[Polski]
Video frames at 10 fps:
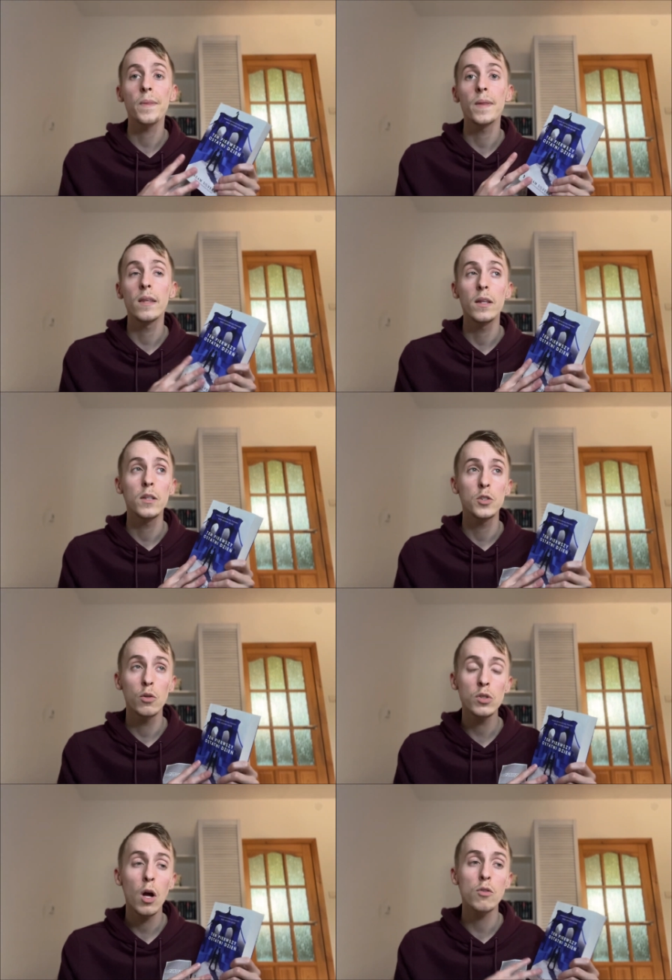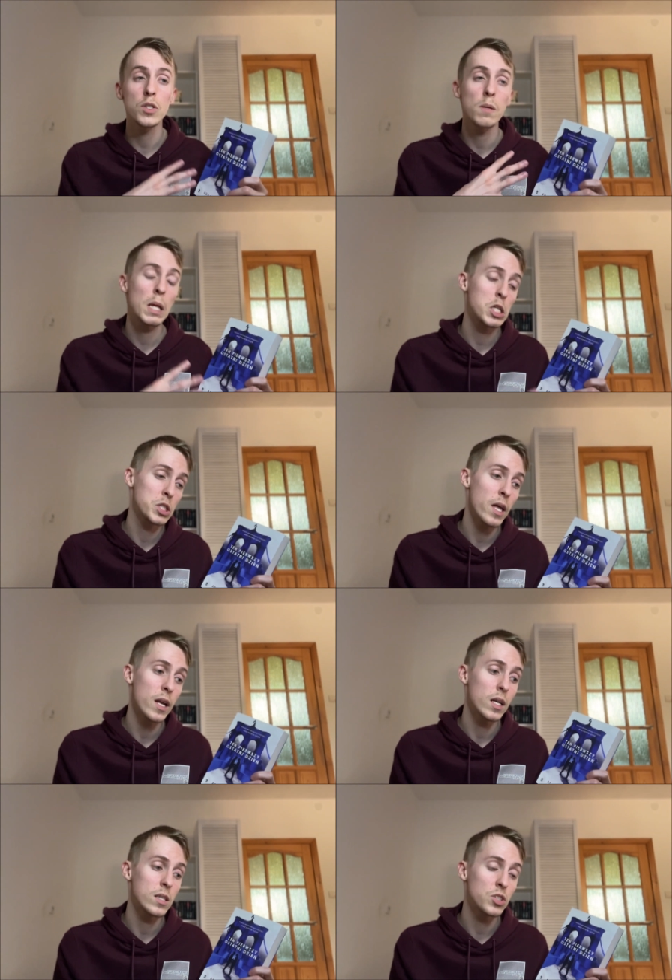Mm, książka oceniam na
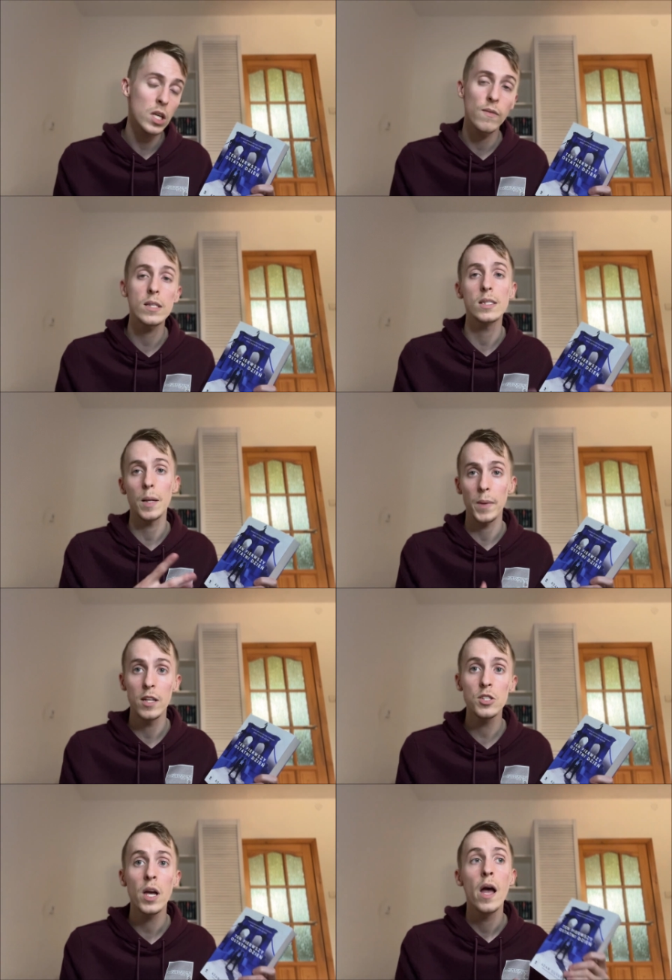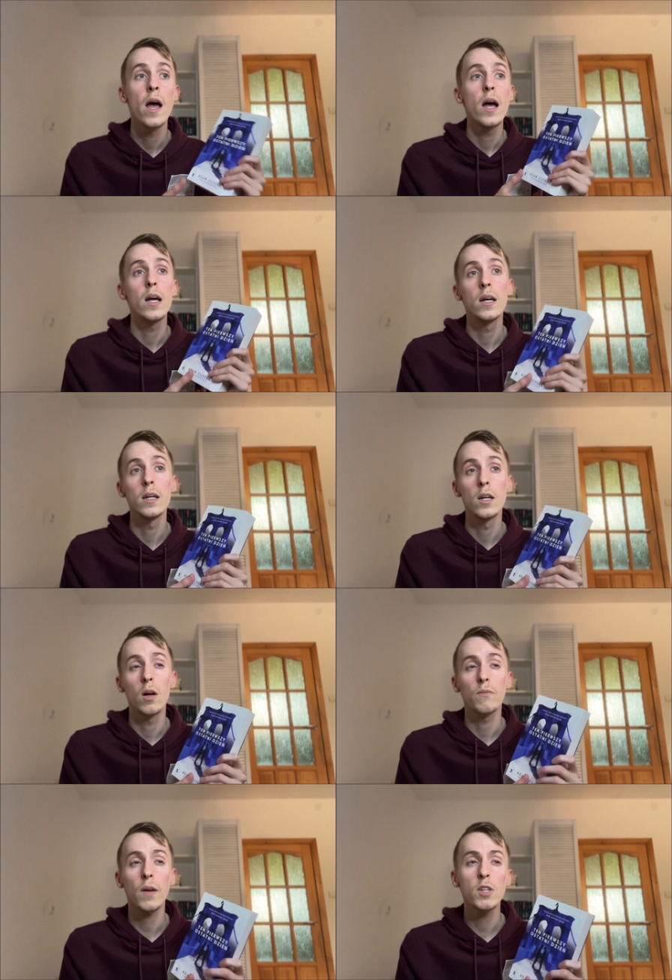4, 4 gwiazdki na 5,
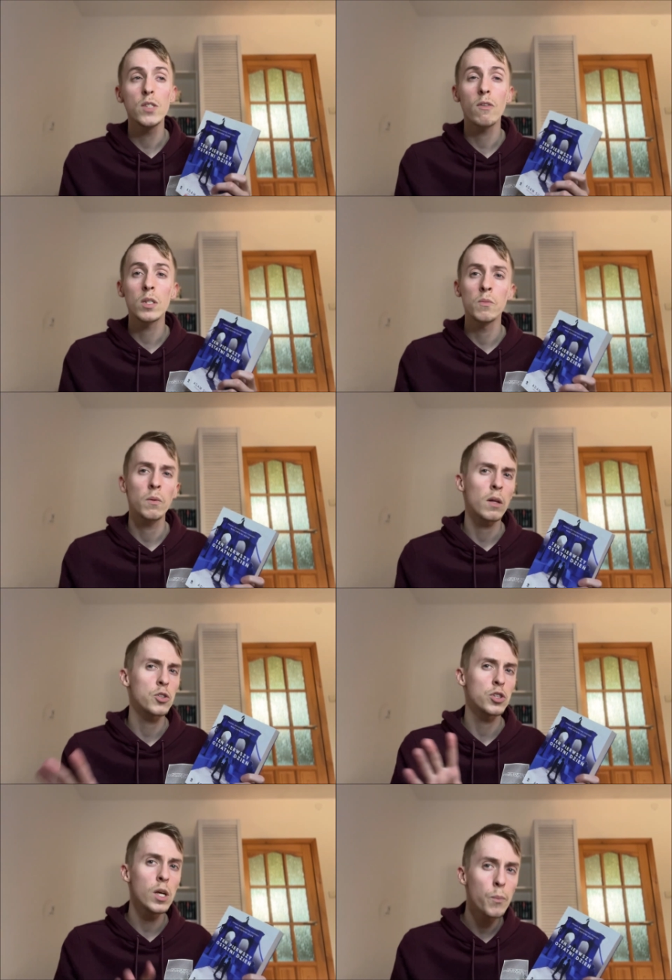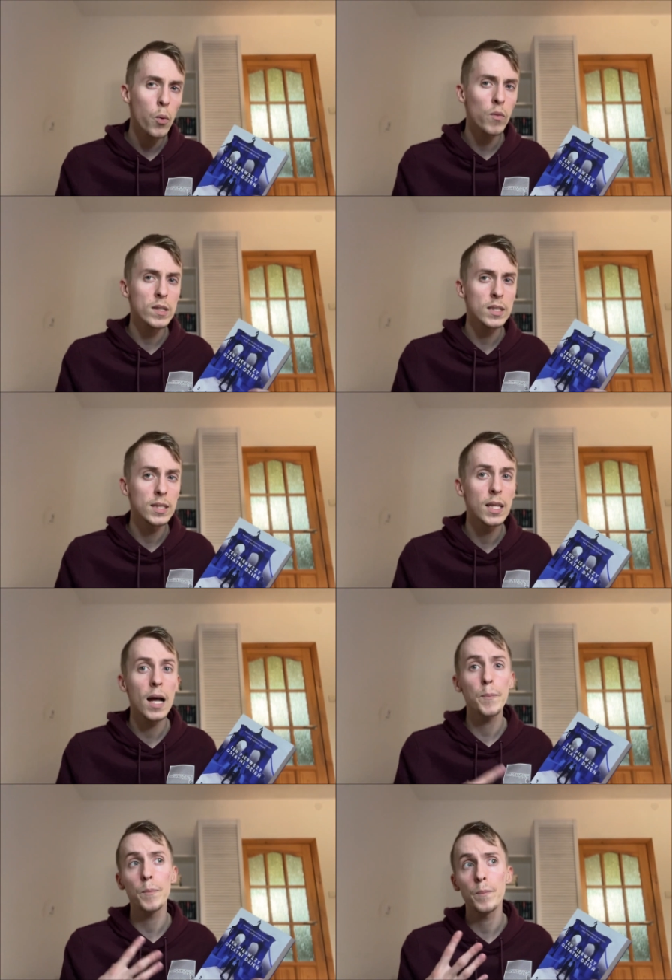e, tak właściwie oceniam na 3,5 gwiazdki
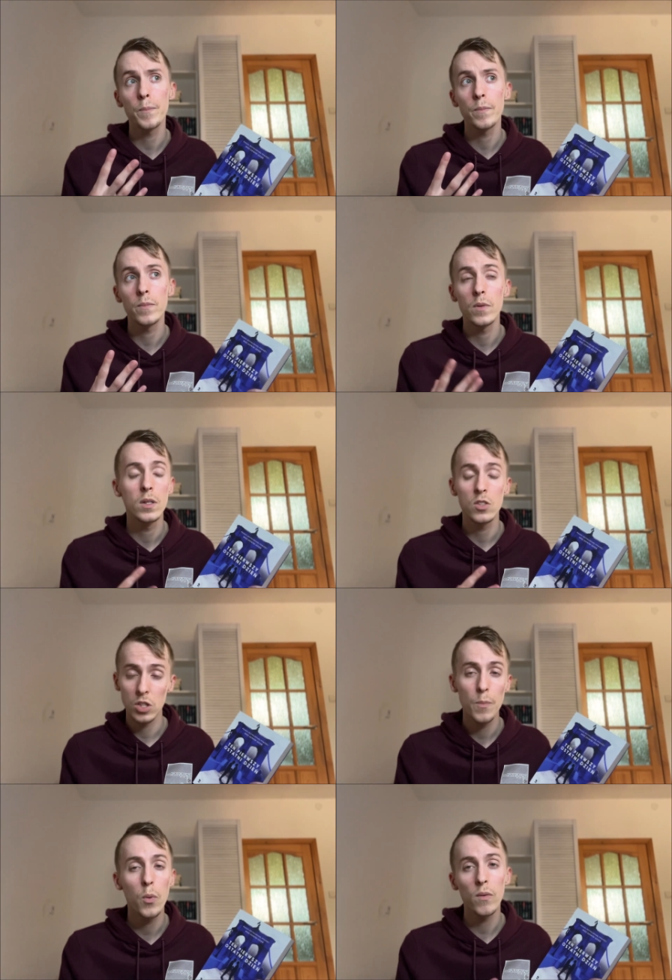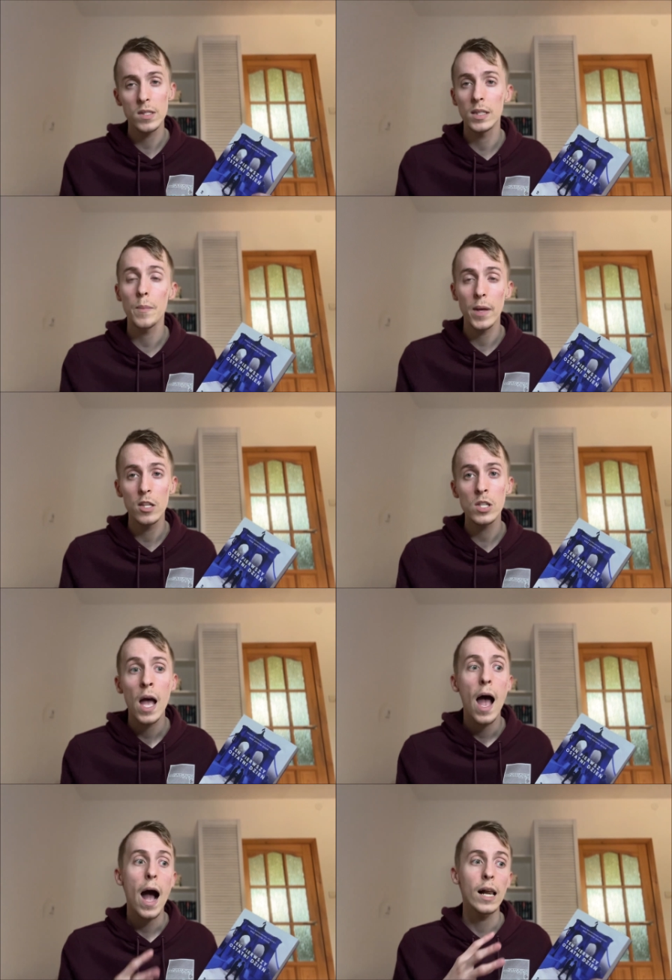na 3,5 e, gwiazdki na 5,
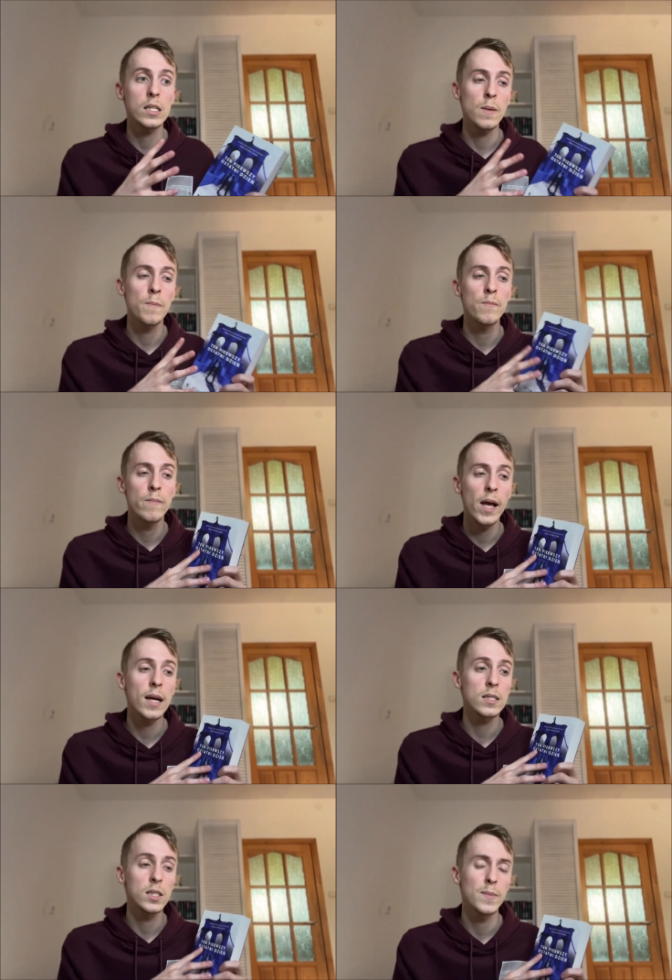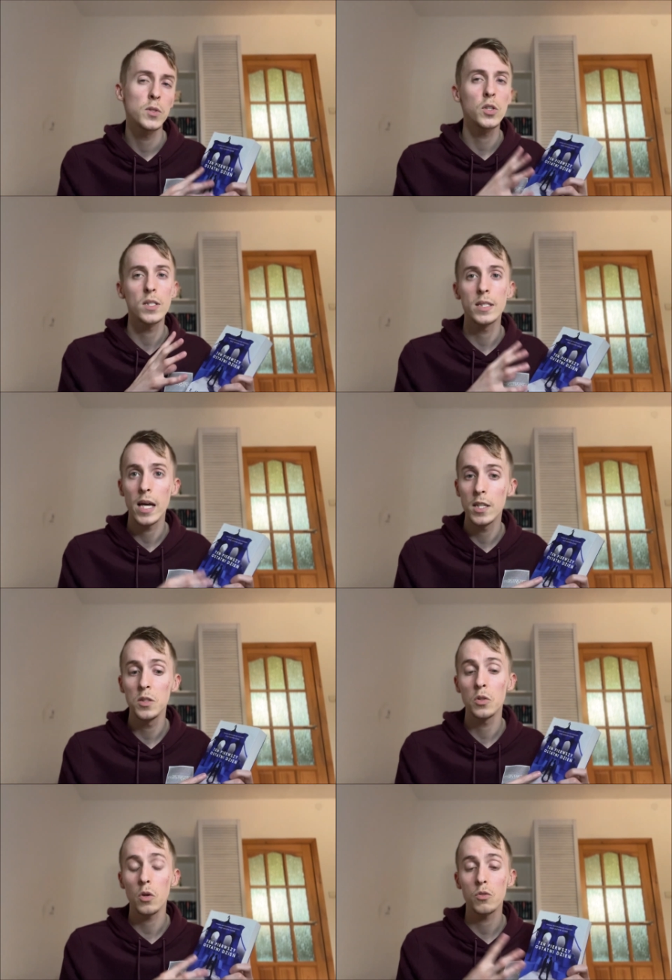ale że mam mega sentyment do tej
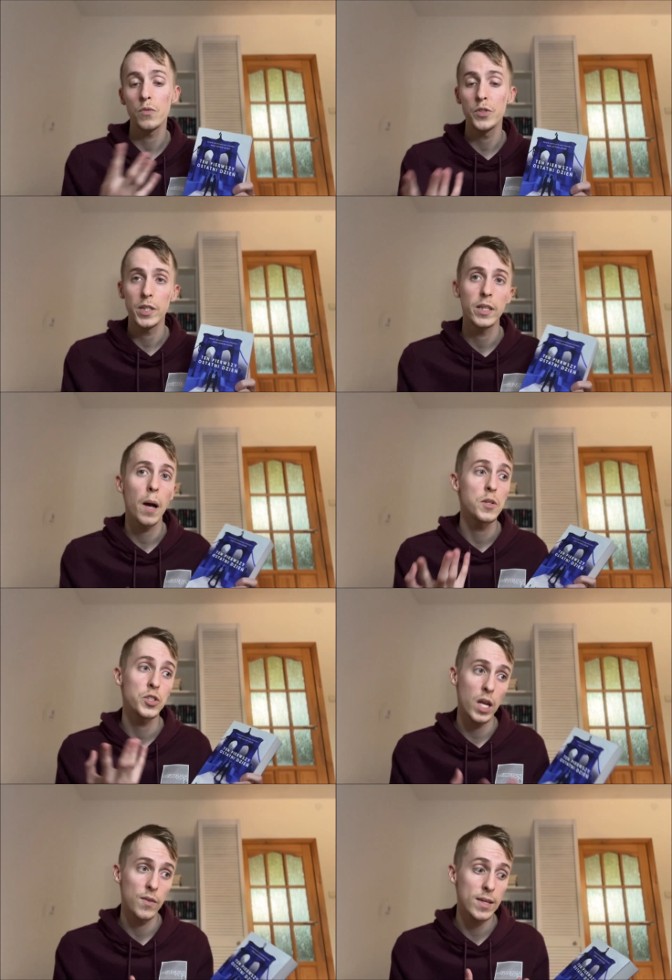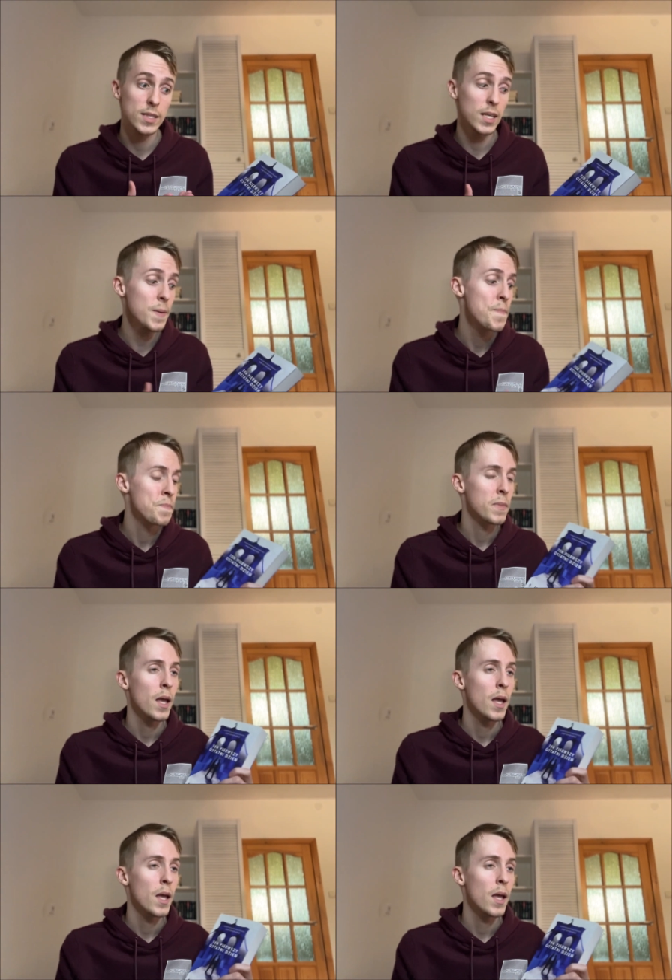serii, no to oczywiście da mi 4 gwiazdki,